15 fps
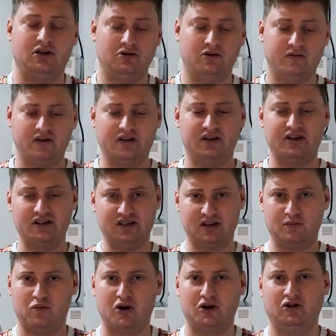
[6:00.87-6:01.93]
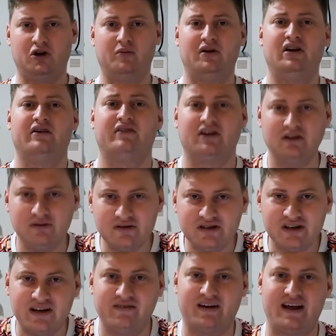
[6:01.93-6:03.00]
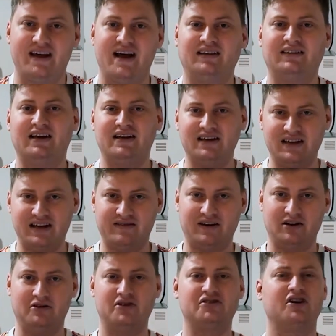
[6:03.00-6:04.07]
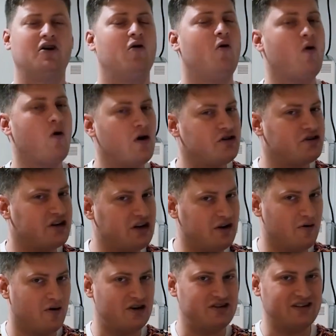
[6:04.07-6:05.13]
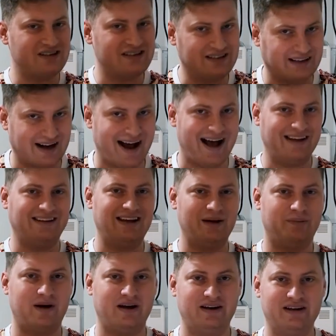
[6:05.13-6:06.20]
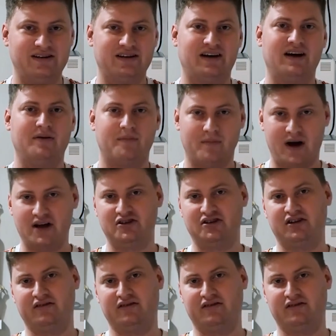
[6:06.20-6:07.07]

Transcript: Но вот до сих пор Нобель не вернулся и, вероятно, не вернется очень и очень странная политика Матч